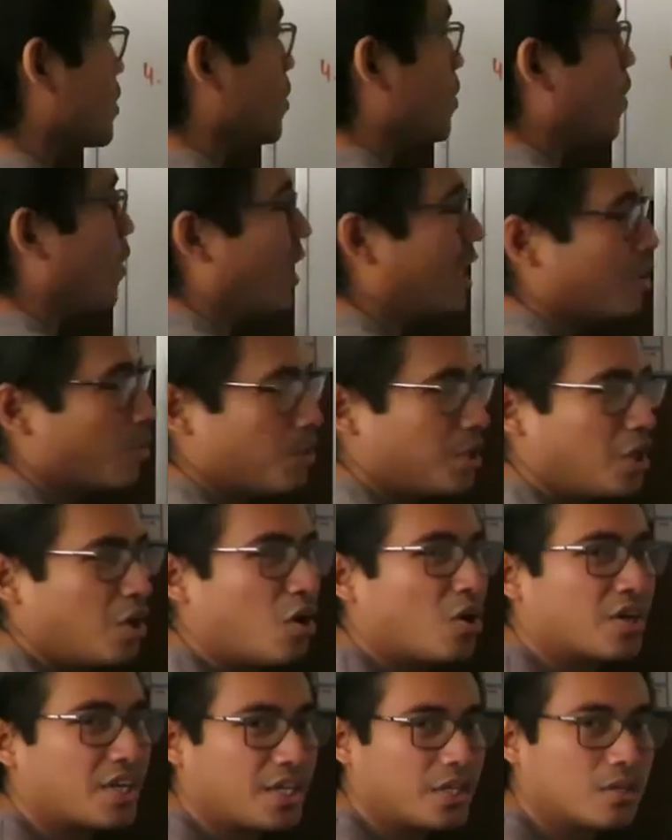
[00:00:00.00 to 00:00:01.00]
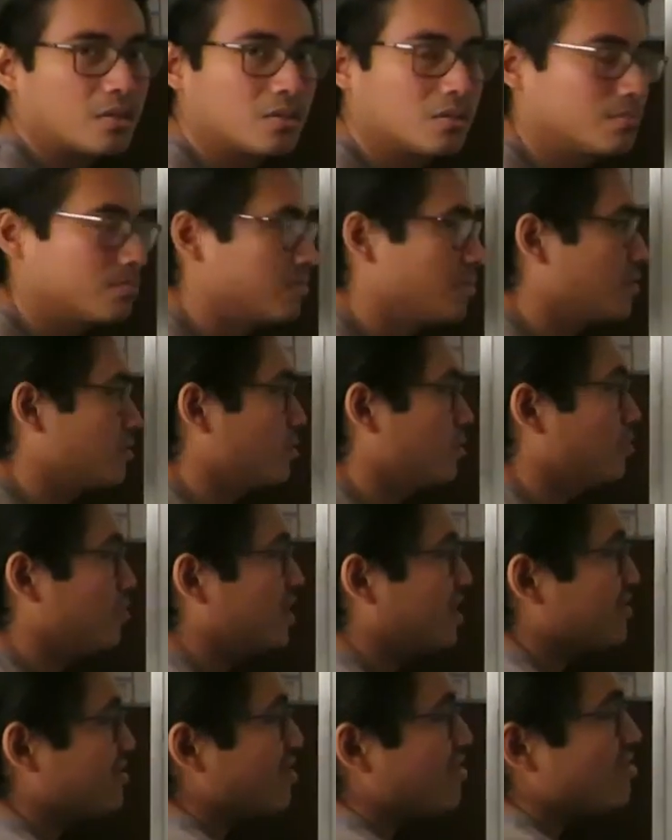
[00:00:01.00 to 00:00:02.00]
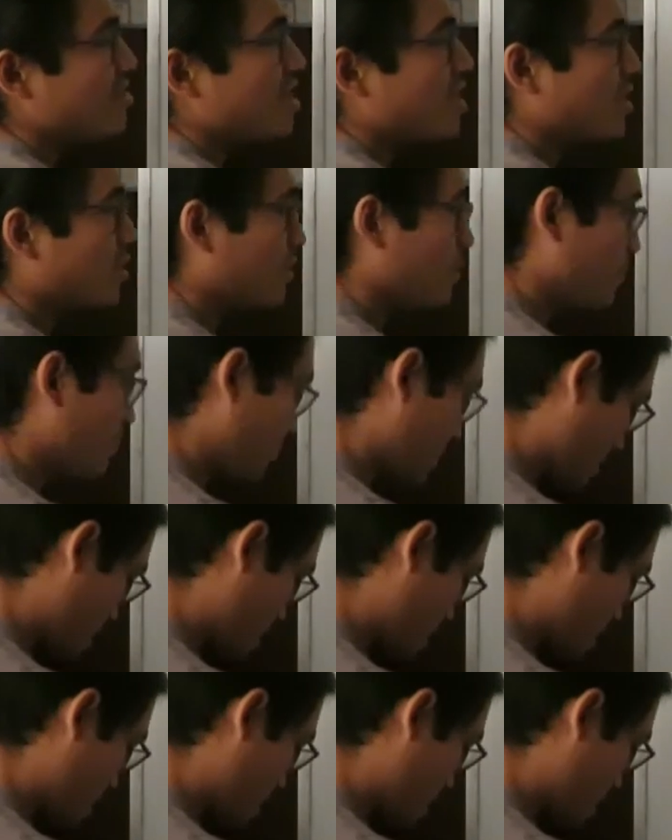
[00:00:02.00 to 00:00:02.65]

o algo ilógico. Esto no tiene sentido.